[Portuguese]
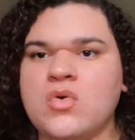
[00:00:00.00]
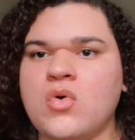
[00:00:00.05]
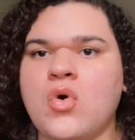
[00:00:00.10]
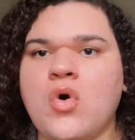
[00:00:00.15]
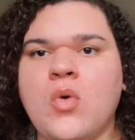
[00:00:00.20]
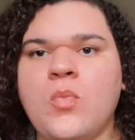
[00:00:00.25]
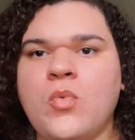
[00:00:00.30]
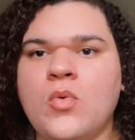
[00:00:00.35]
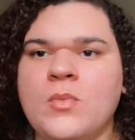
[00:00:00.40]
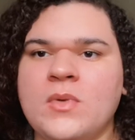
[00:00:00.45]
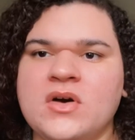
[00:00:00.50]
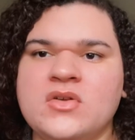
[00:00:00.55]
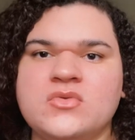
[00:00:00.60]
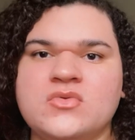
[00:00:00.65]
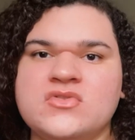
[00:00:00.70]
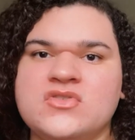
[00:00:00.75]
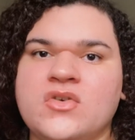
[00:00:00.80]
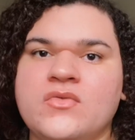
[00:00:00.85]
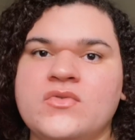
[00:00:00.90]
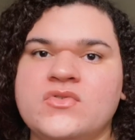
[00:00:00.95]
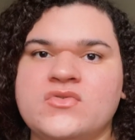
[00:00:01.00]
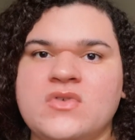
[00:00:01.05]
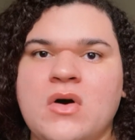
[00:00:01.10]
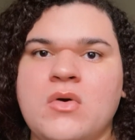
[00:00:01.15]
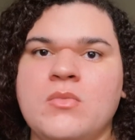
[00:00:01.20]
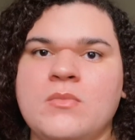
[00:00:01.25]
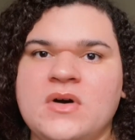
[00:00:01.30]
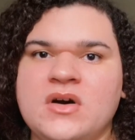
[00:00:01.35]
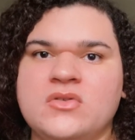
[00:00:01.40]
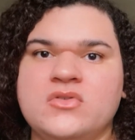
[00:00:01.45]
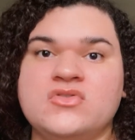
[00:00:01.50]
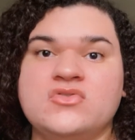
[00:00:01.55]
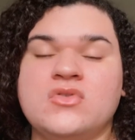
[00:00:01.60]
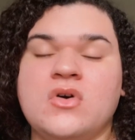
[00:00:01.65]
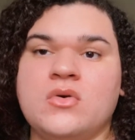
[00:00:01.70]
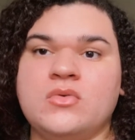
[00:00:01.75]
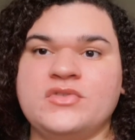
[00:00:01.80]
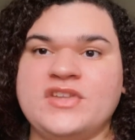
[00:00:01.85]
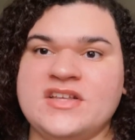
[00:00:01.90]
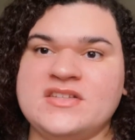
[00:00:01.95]
corpo humano, com seu visual humano. Isso
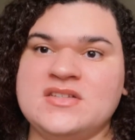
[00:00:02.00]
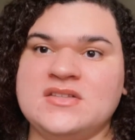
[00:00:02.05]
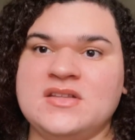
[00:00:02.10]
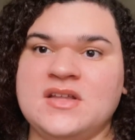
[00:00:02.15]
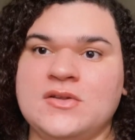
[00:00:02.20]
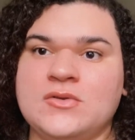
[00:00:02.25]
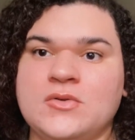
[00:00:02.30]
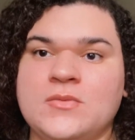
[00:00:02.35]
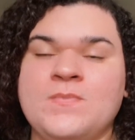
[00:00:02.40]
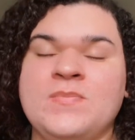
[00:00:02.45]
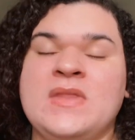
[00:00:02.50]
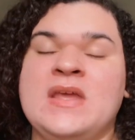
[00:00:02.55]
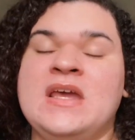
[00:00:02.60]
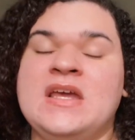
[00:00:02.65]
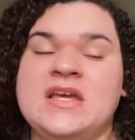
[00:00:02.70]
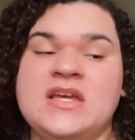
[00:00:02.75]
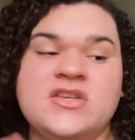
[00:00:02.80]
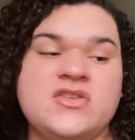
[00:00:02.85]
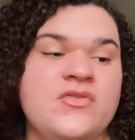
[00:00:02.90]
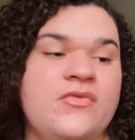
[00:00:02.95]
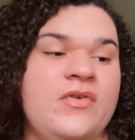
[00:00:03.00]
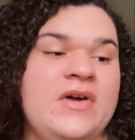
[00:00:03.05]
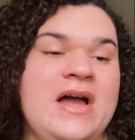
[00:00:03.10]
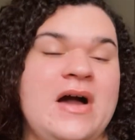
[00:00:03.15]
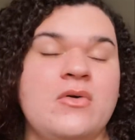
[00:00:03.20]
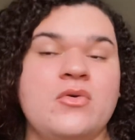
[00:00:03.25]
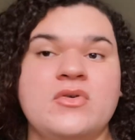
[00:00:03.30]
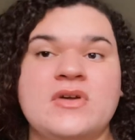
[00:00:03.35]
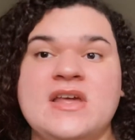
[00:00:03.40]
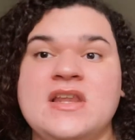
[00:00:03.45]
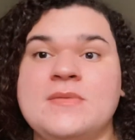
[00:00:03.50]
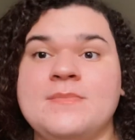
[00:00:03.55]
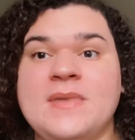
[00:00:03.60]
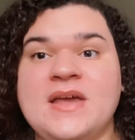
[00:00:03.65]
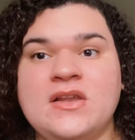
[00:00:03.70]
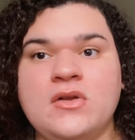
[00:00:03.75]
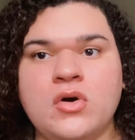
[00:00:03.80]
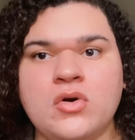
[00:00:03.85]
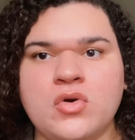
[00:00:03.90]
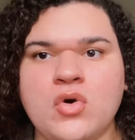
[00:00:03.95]
não acontece tanto. Isso foi algo que ele
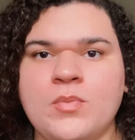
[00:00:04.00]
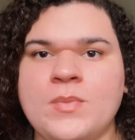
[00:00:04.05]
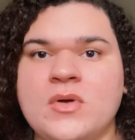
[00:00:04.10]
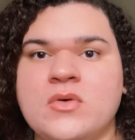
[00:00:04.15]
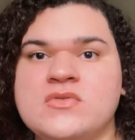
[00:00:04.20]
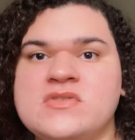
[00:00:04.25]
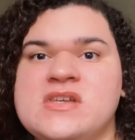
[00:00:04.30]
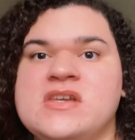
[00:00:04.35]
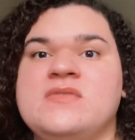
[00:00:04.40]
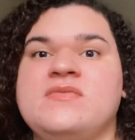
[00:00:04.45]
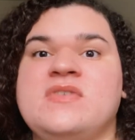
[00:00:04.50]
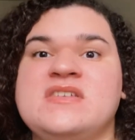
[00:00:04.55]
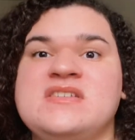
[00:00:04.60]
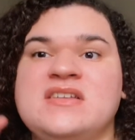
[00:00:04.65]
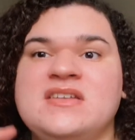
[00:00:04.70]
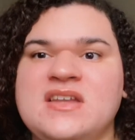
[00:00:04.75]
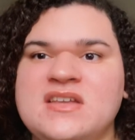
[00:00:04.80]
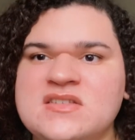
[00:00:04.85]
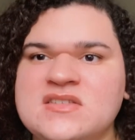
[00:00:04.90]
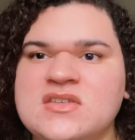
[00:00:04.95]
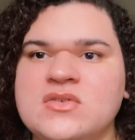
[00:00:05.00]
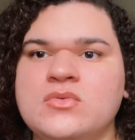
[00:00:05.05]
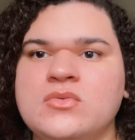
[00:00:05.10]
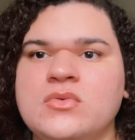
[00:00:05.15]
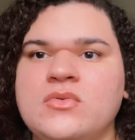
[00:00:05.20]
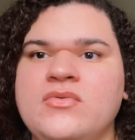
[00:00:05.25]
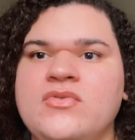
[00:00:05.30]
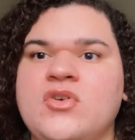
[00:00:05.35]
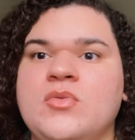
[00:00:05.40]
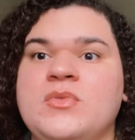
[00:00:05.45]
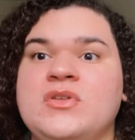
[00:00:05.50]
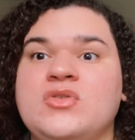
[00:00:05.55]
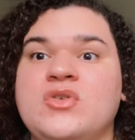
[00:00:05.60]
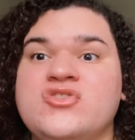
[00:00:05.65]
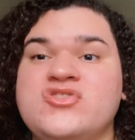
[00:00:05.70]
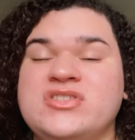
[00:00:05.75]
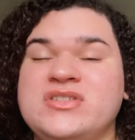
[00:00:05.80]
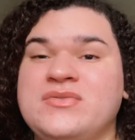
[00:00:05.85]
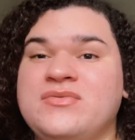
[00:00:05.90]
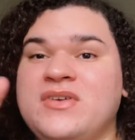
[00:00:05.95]
melhorou para conseguir fazer nesse segundo filme.
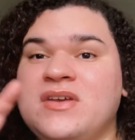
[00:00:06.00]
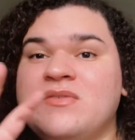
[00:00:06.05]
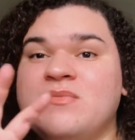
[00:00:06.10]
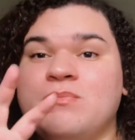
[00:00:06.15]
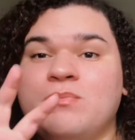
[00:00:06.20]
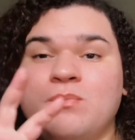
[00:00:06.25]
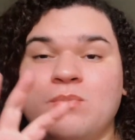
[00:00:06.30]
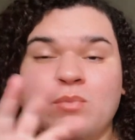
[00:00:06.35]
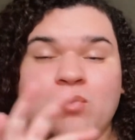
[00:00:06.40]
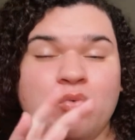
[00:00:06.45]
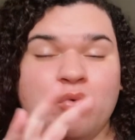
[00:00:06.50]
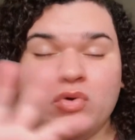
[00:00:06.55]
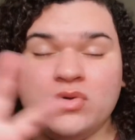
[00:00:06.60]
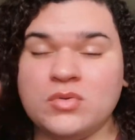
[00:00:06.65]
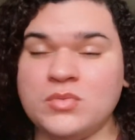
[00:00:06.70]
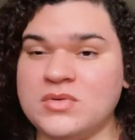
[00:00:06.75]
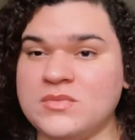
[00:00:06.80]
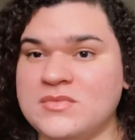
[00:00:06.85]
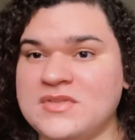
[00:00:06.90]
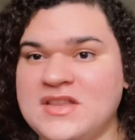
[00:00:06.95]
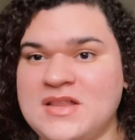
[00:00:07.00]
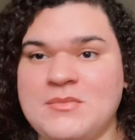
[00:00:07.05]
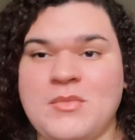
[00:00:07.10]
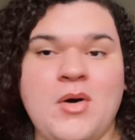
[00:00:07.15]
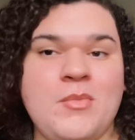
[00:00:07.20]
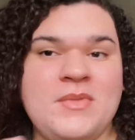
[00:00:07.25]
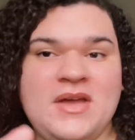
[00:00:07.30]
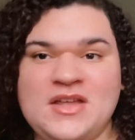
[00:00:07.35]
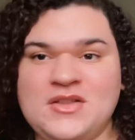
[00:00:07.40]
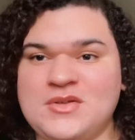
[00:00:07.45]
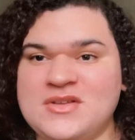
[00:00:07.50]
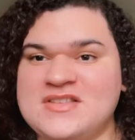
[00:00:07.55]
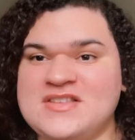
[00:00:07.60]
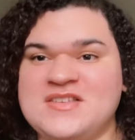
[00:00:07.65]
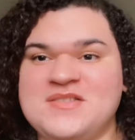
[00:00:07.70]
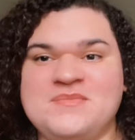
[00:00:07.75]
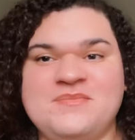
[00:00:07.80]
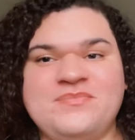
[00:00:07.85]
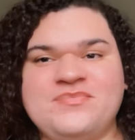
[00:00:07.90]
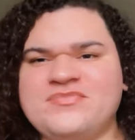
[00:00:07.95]
Então a gente vê muito momento
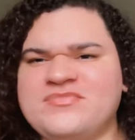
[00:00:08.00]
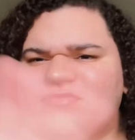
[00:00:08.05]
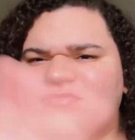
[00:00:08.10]
assim